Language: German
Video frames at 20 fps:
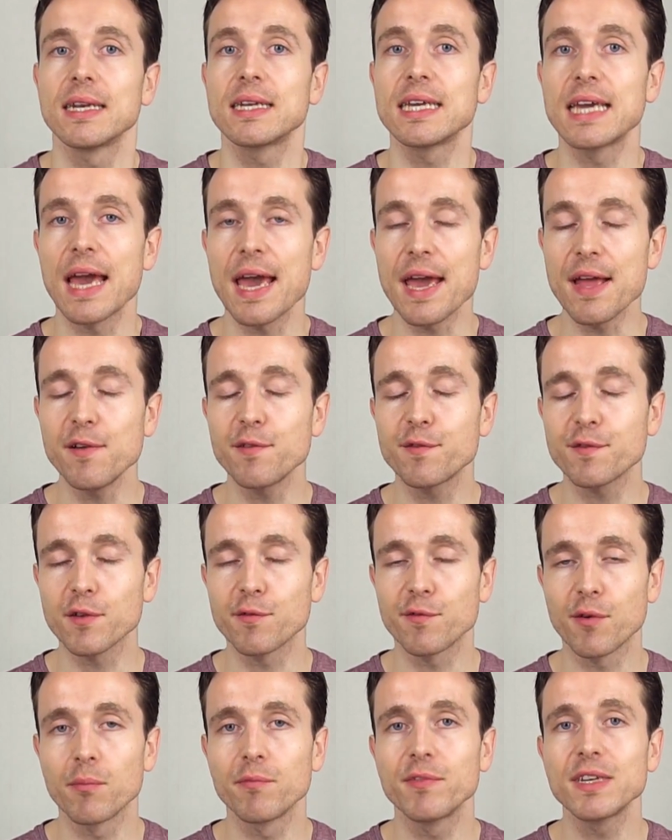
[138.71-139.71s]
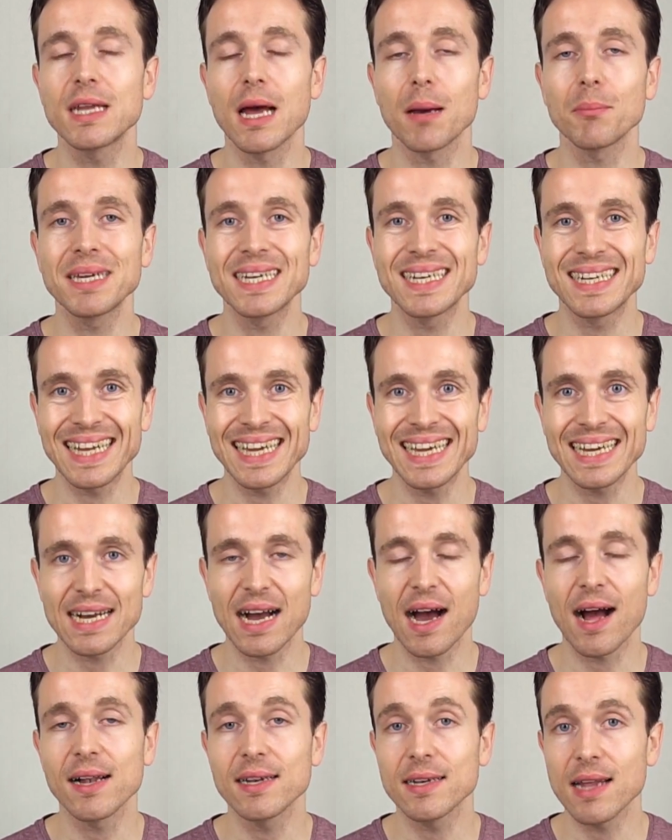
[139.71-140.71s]
die Hälfte vom Vitamin
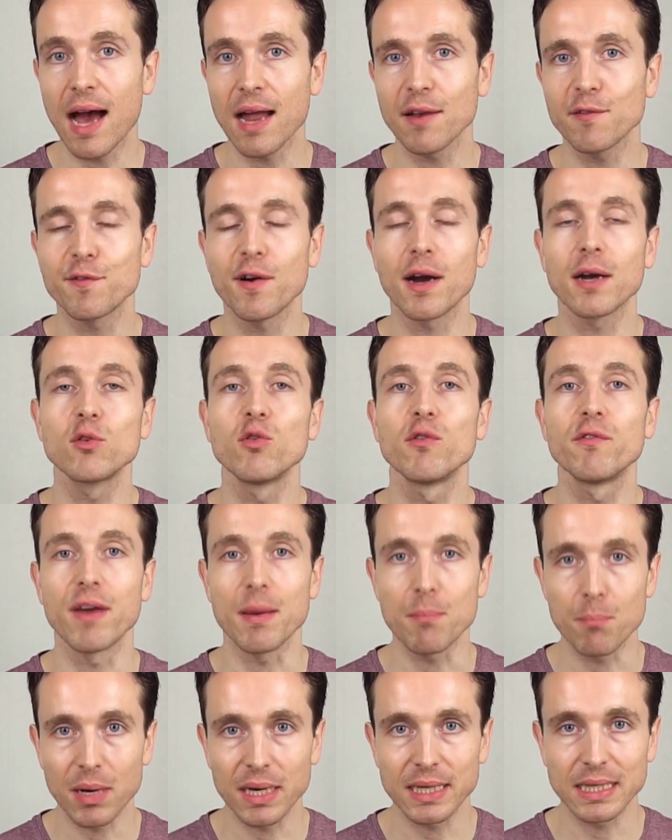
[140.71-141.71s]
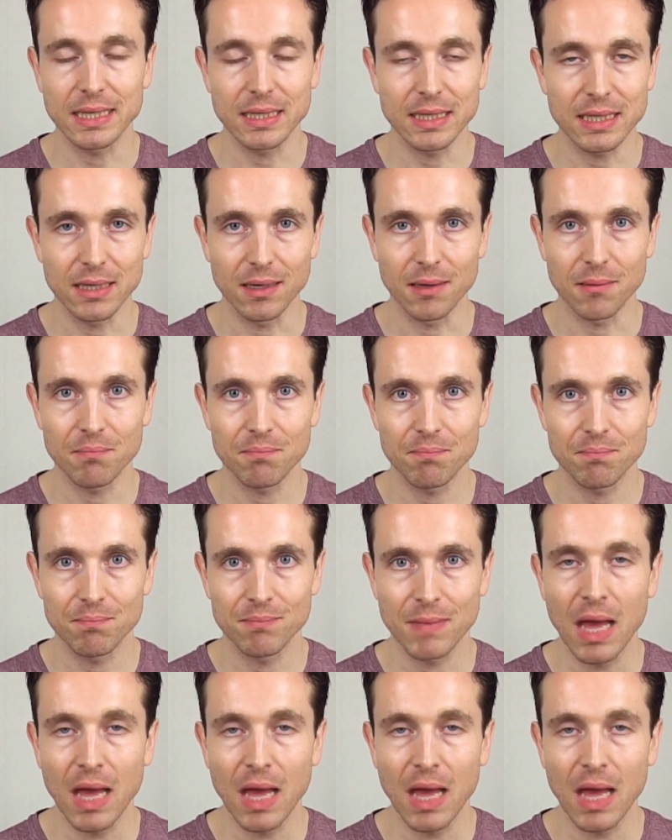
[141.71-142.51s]
D-Gehalt Anfang November in dir.